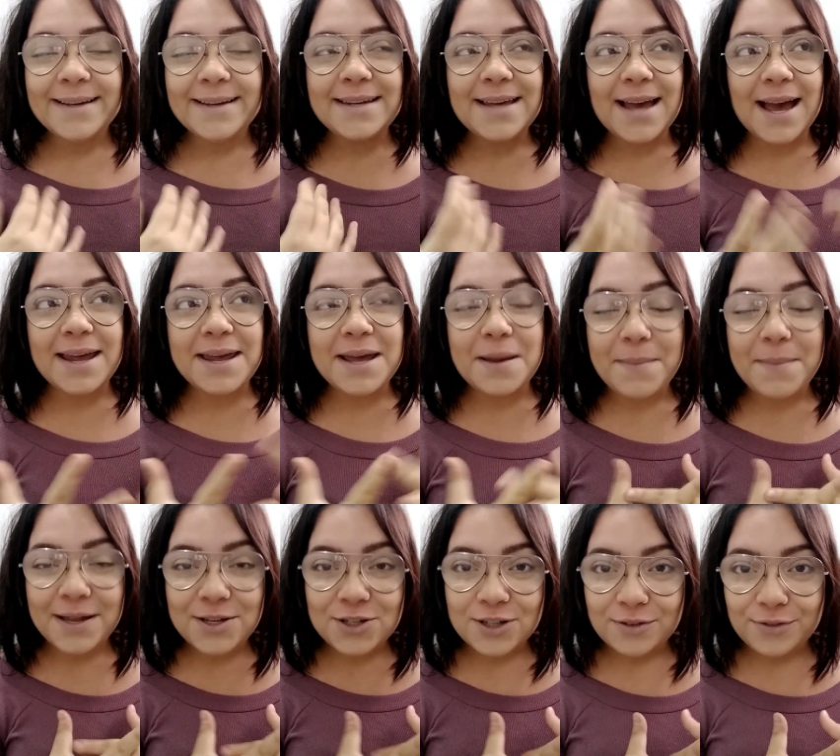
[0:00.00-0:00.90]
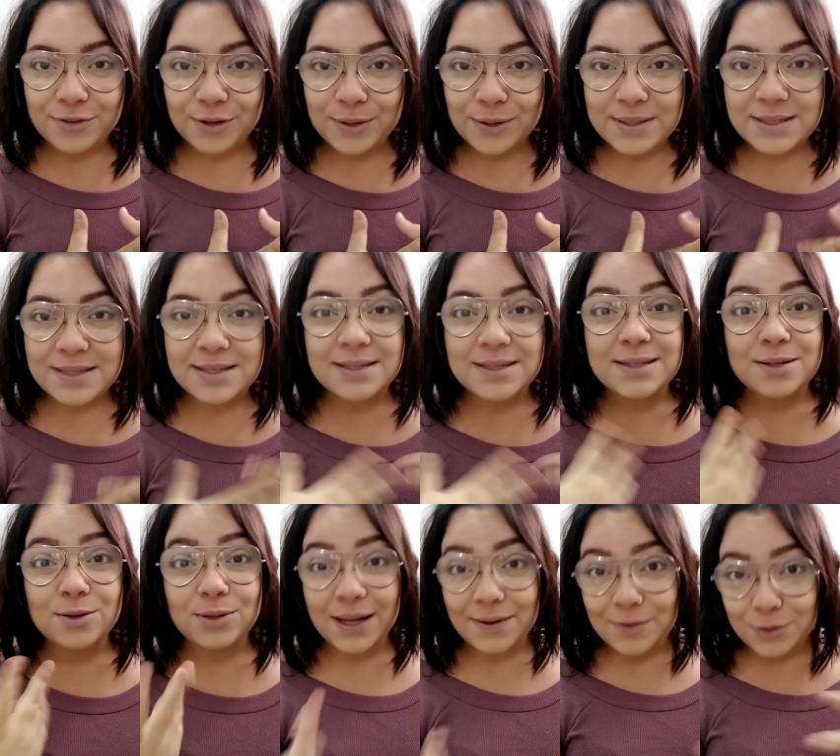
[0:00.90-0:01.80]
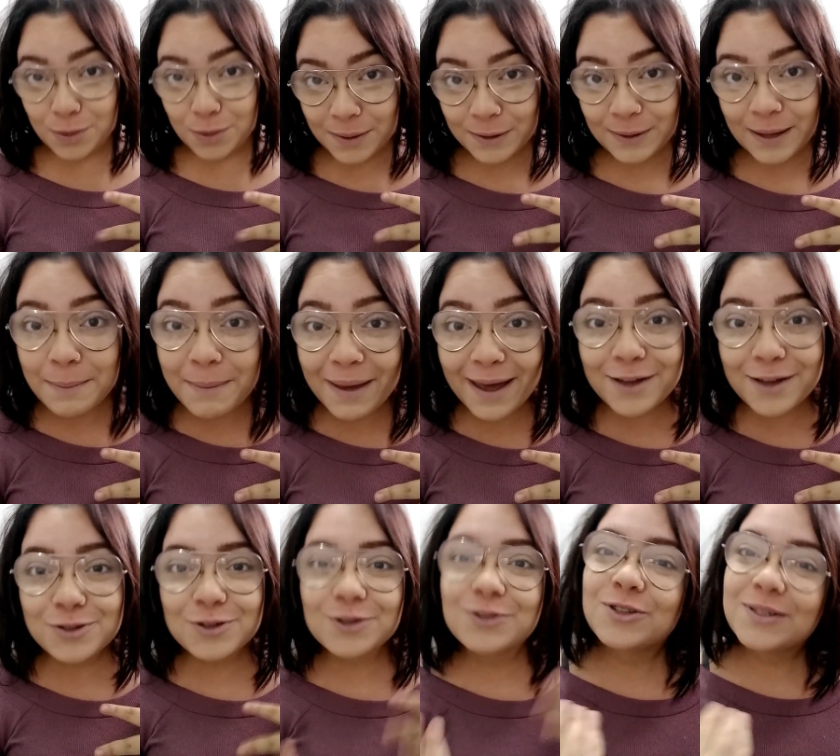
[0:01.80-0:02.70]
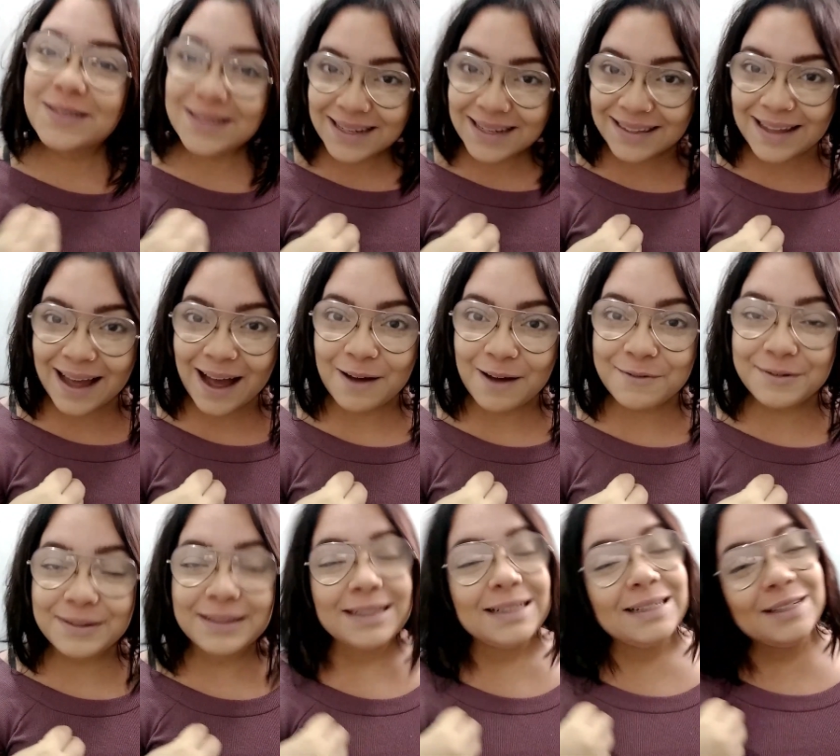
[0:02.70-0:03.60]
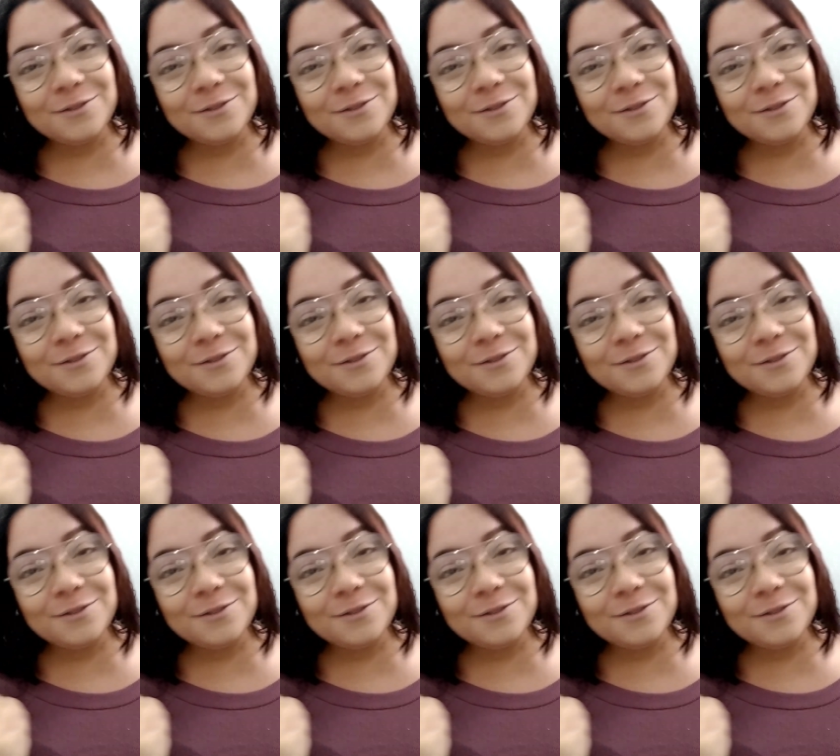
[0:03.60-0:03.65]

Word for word: E aí a médica falou assim, se eu tava tomando remédio, eu disse que tava.